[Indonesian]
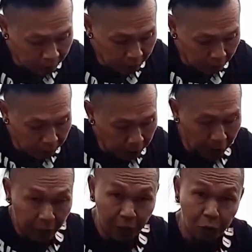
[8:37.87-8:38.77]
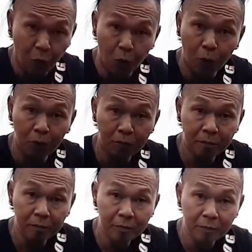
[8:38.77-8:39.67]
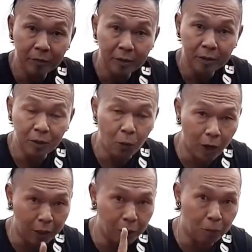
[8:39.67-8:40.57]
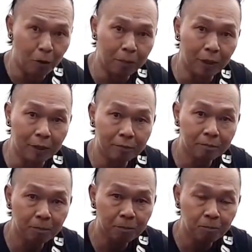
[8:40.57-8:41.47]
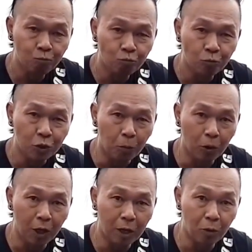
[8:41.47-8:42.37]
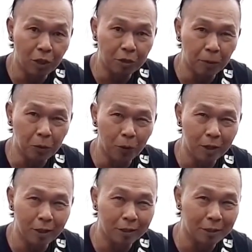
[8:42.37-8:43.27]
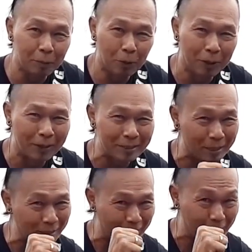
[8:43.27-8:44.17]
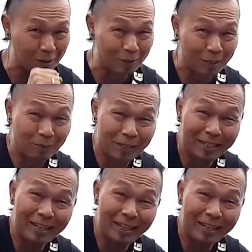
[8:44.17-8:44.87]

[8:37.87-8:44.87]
tipenya adalah Solo keluaran Indomobil semoga boleh cepat keluar dan kita boleh seneng-seneng sama-sama ya